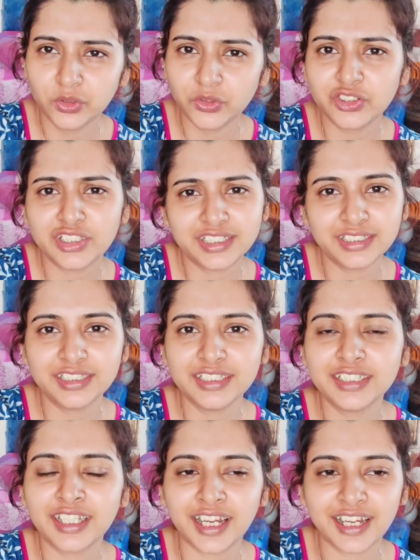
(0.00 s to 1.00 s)
দু তিন
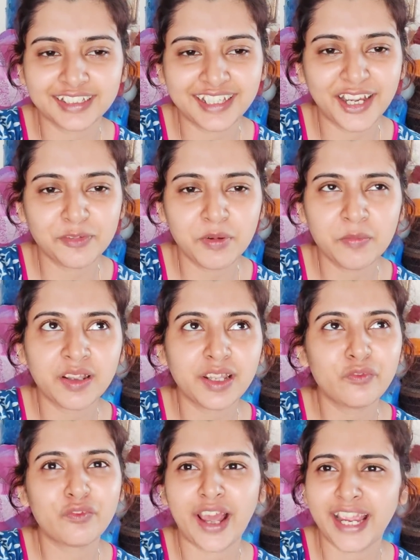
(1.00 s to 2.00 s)
দিন থাকবে
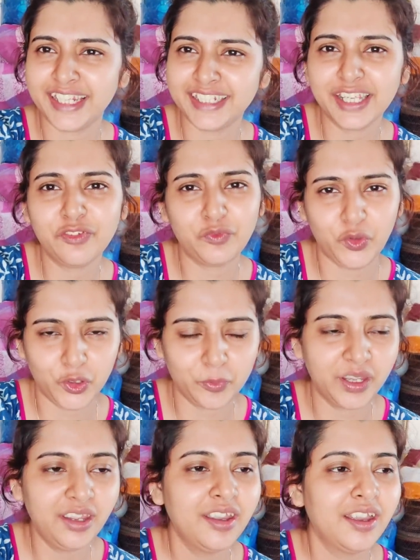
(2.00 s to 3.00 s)
মানে ফ্রাইডে
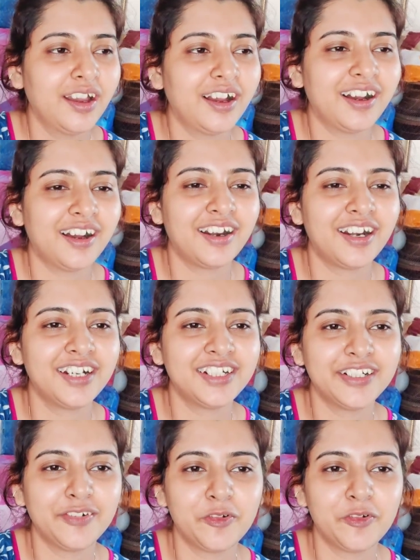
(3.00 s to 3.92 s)
ফিরবে আর